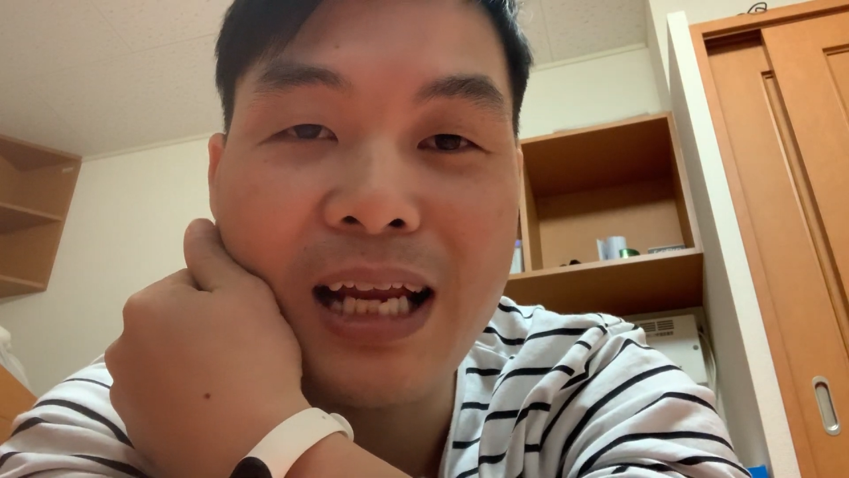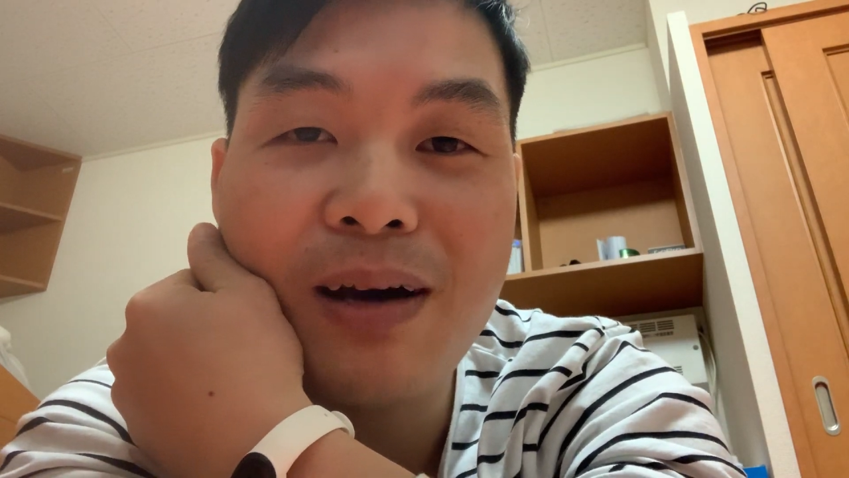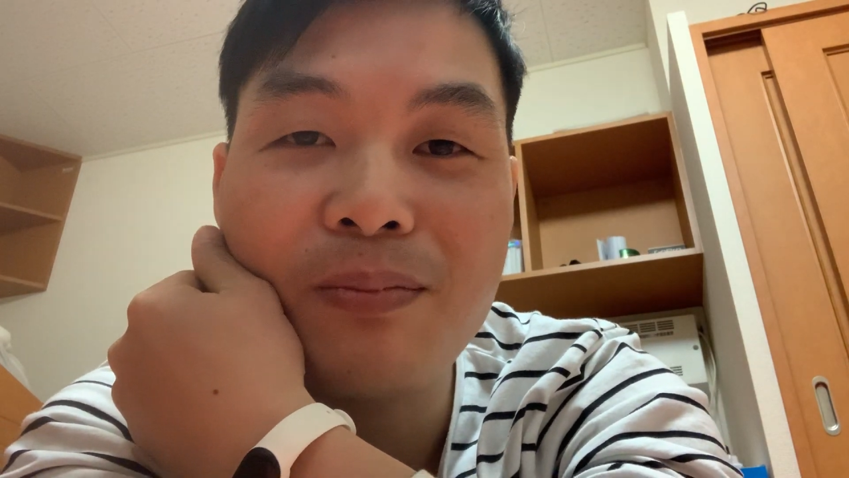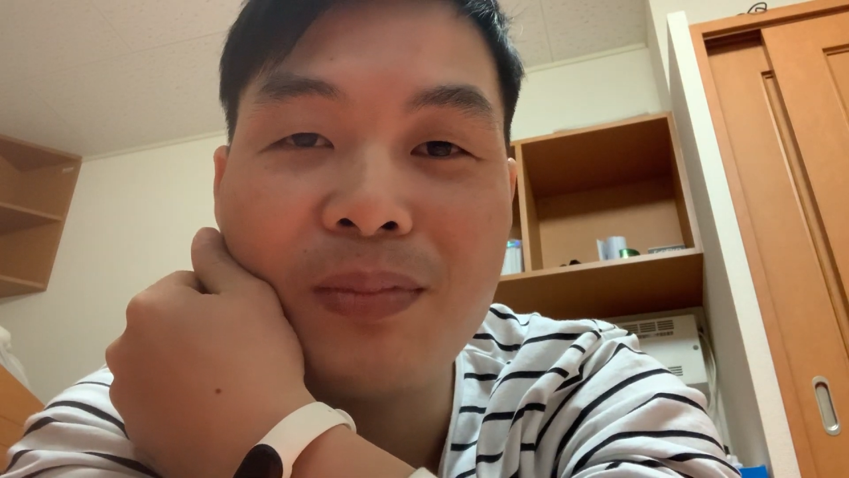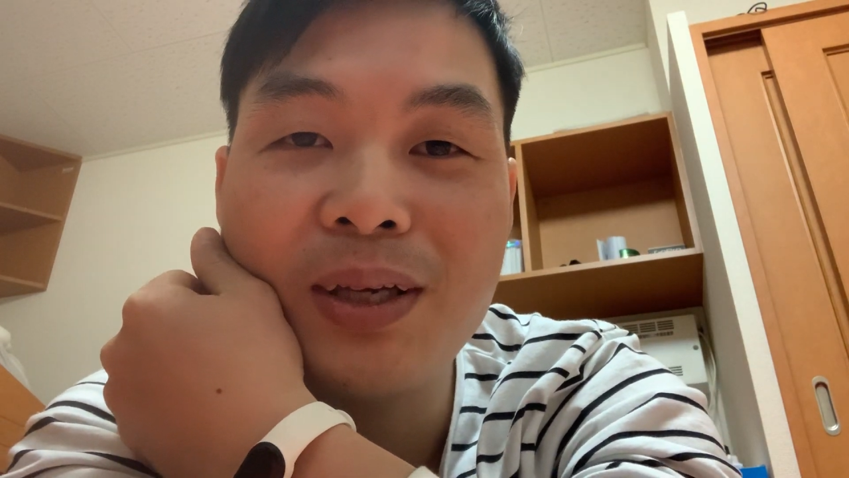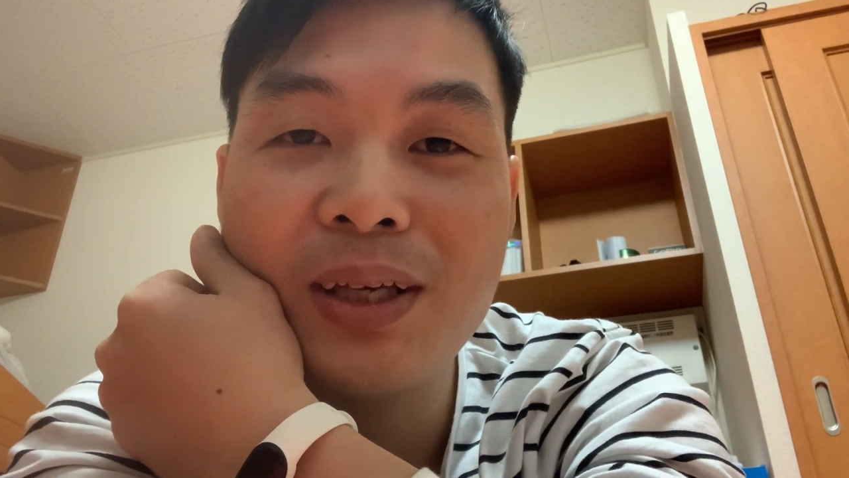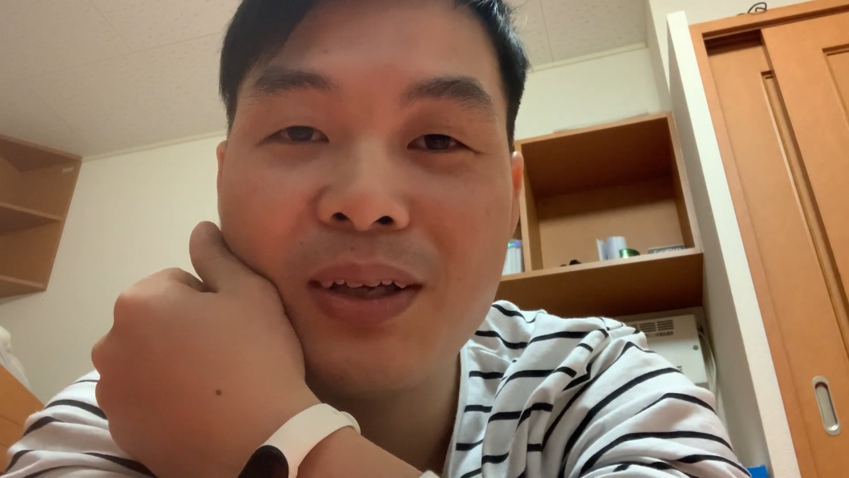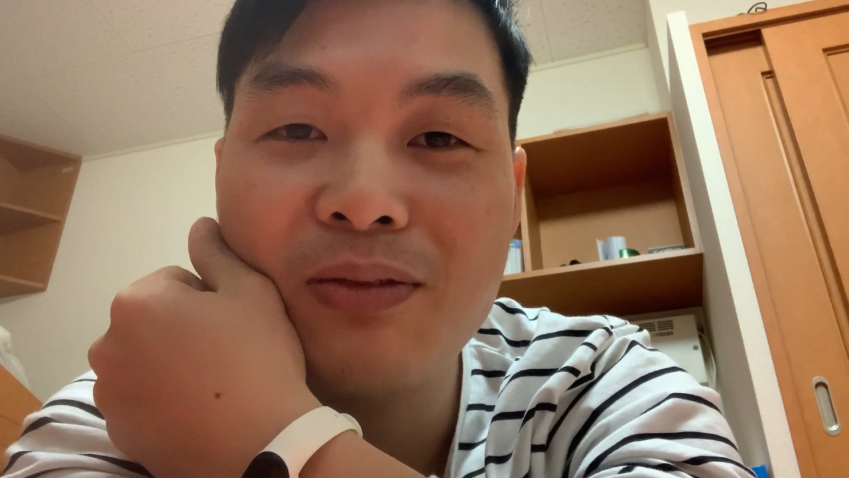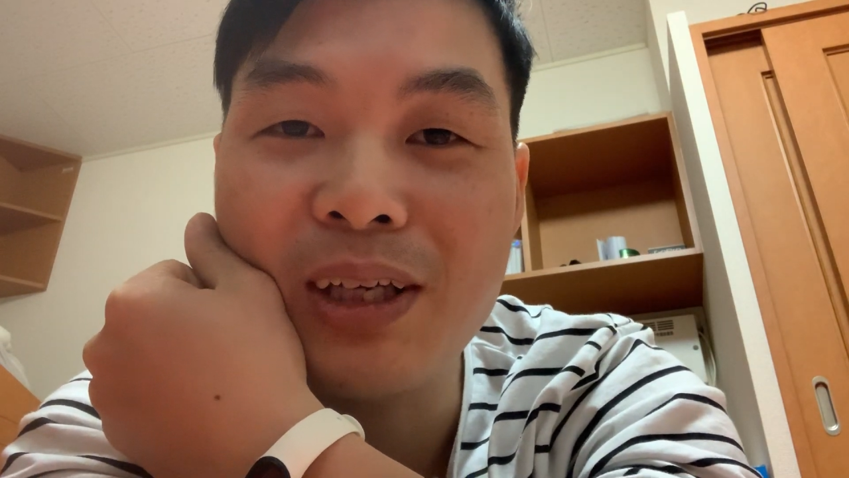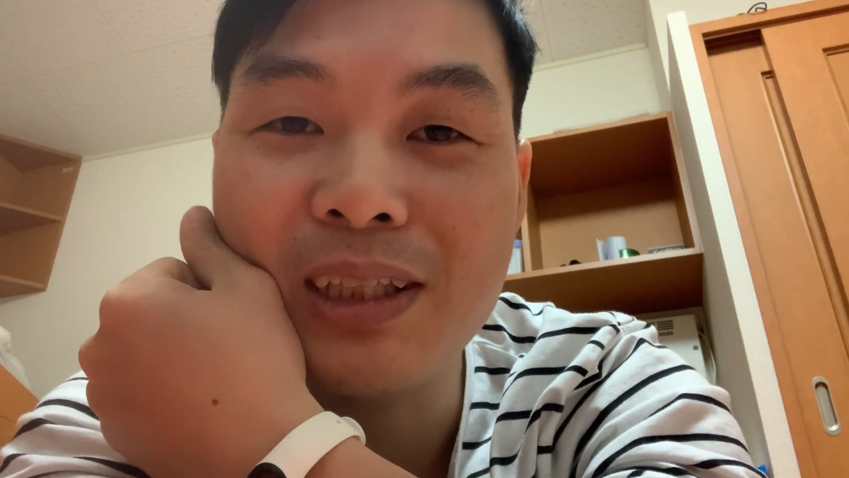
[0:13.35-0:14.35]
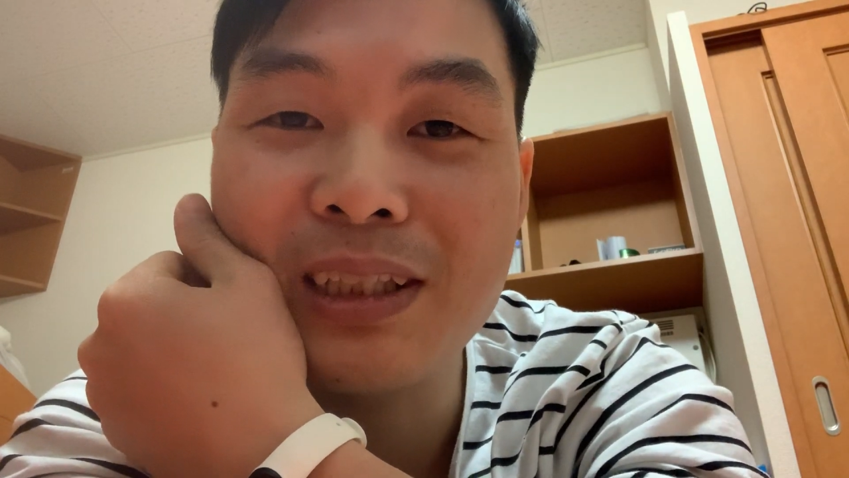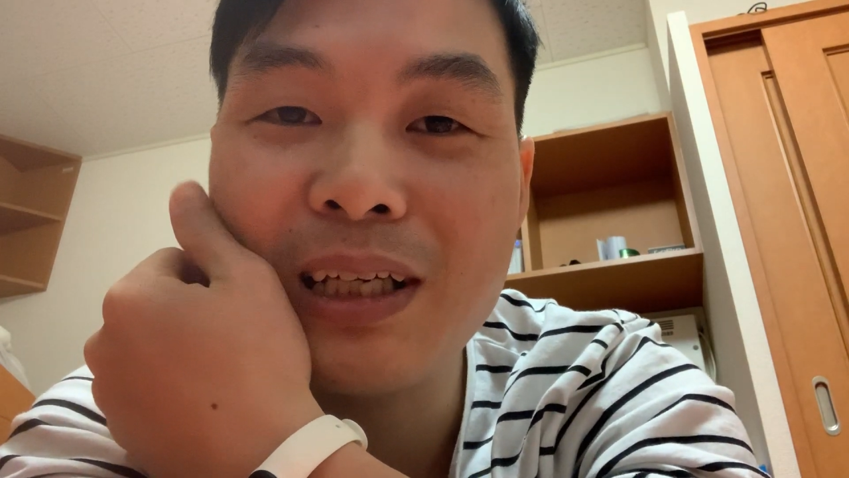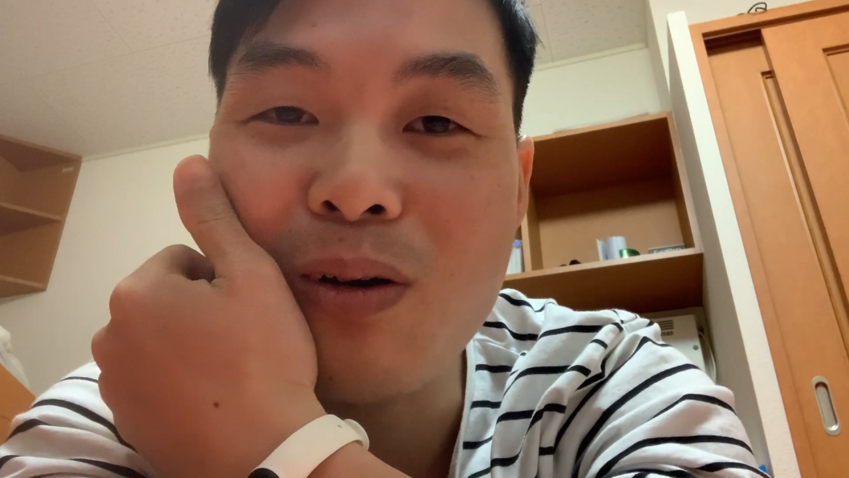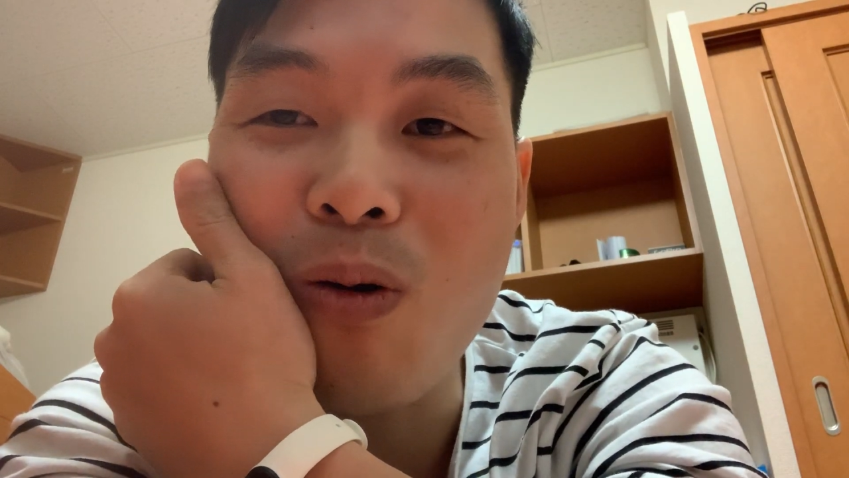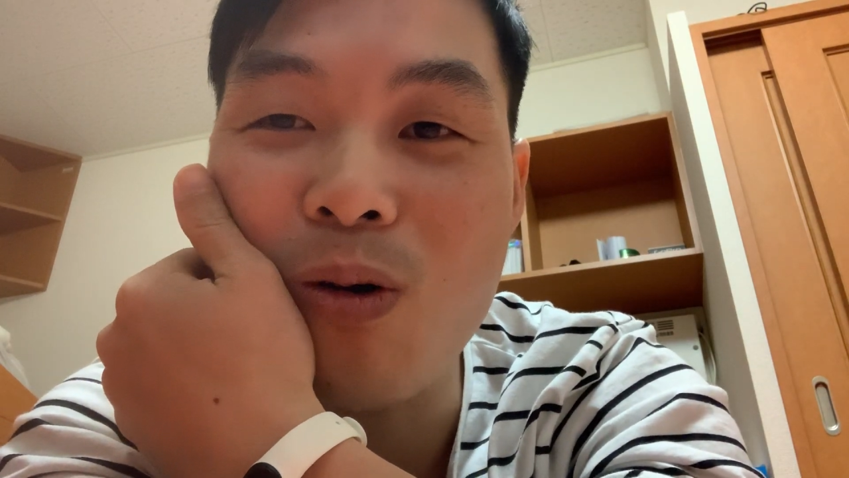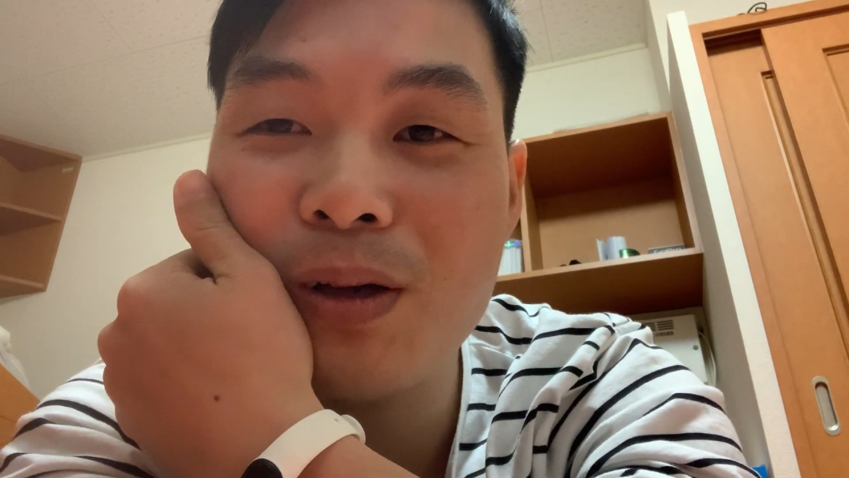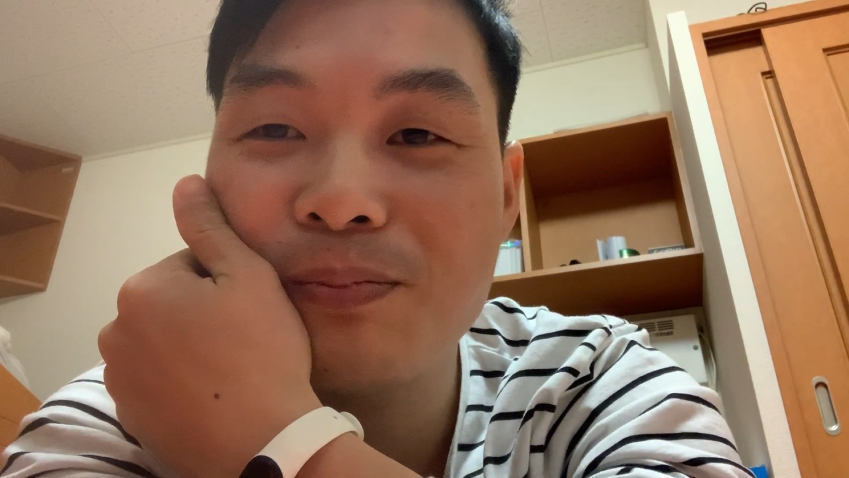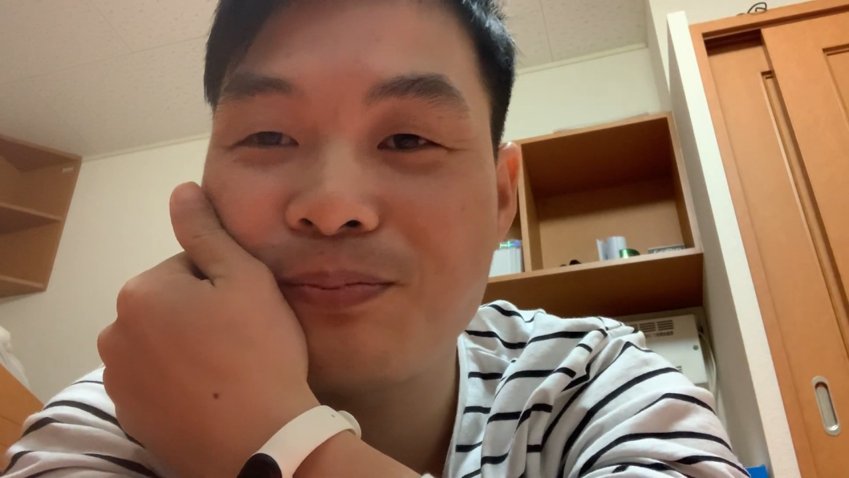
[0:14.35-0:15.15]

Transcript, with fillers: đam mê về xe cộ ấy.